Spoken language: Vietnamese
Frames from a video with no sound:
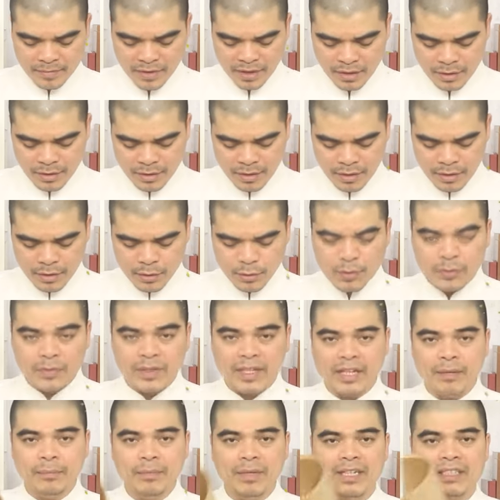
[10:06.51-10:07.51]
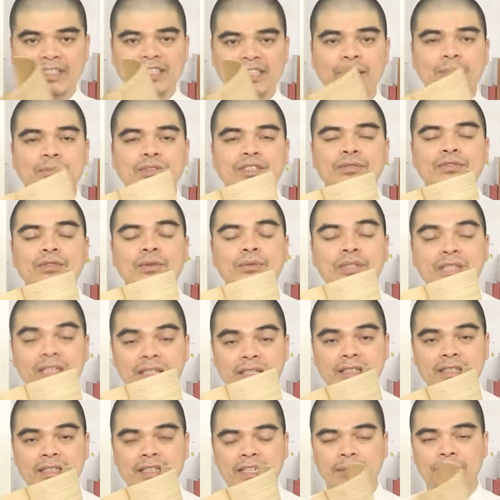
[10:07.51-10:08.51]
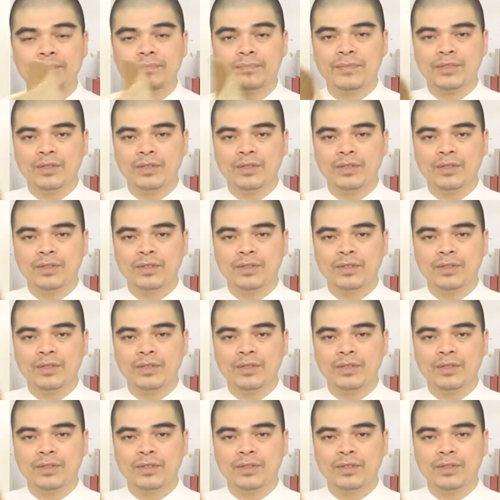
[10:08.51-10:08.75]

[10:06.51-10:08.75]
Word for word: Đó. Quý vị hãy mở trang 164 nhé.